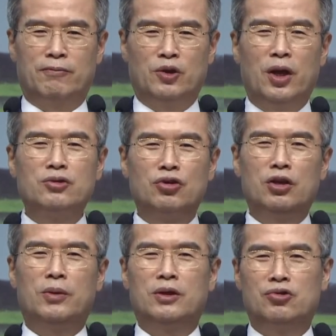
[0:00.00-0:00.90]

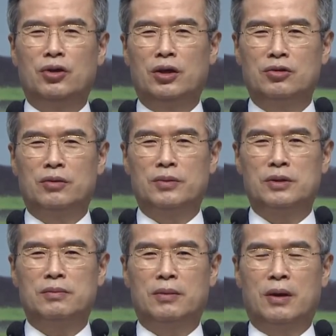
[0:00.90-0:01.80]
예수님이 주인인 줄
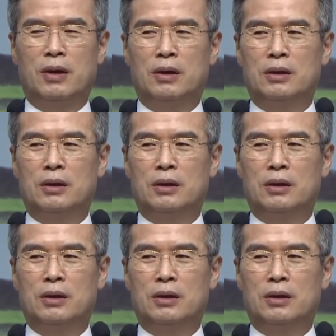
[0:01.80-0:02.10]
믿습니다.